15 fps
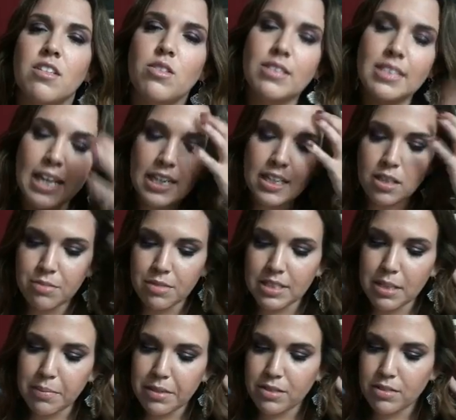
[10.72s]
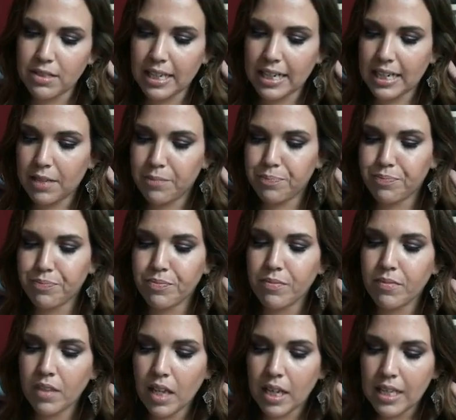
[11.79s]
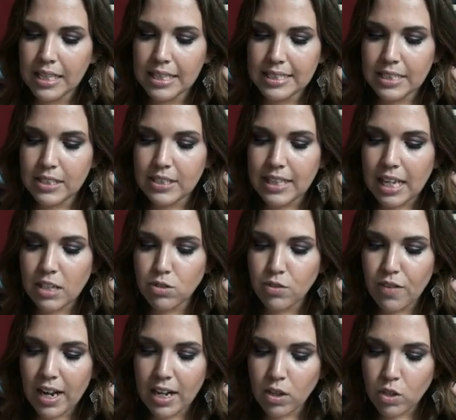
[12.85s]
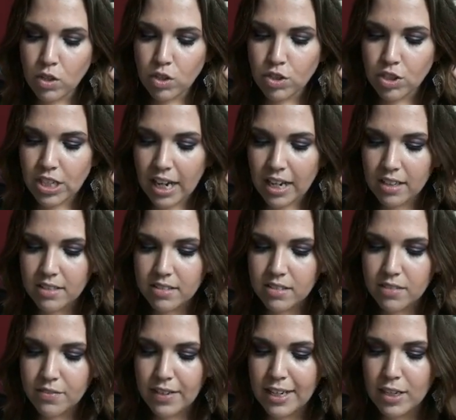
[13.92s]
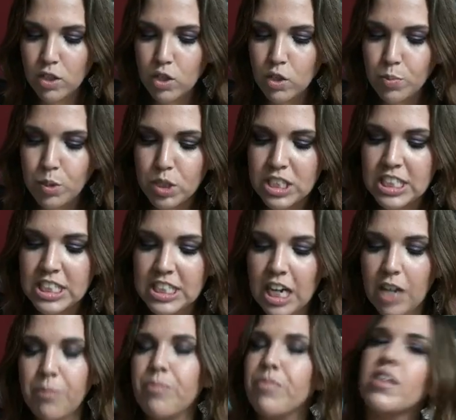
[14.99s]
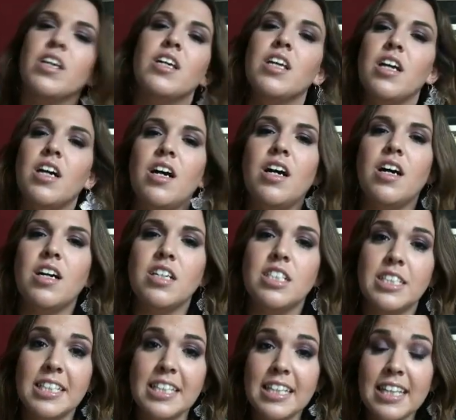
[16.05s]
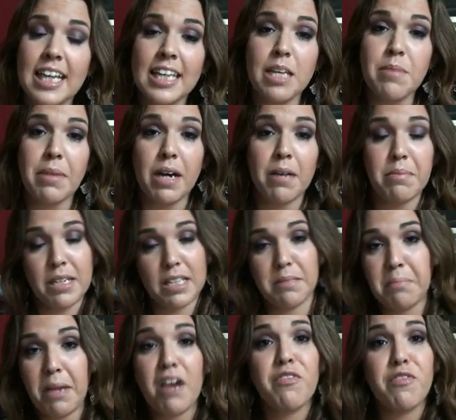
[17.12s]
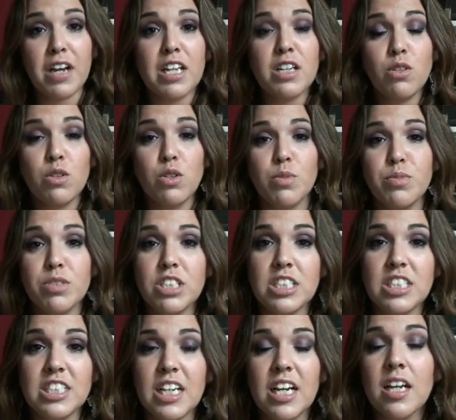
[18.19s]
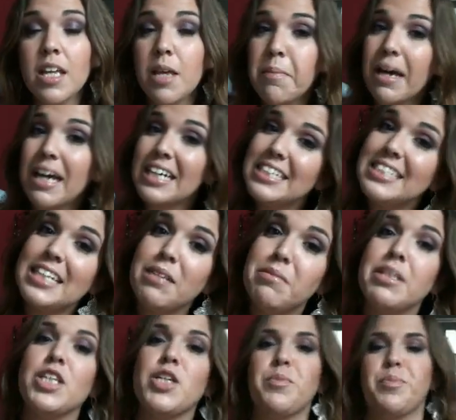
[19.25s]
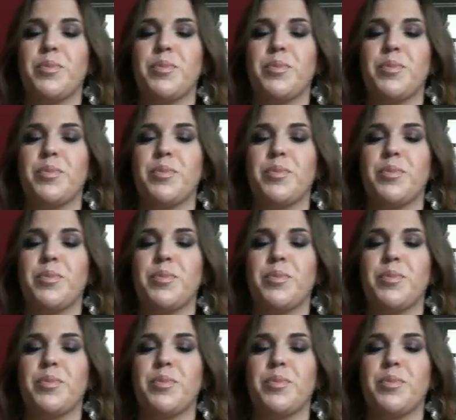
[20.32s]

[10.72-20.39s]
le tag. Comment il s'appelle ce tag-là C'est le tag du Falco le chien. Falco le petit chien. Euh, j'ai été taguée par, bah, par Falco le petit chien et par Christelle Mika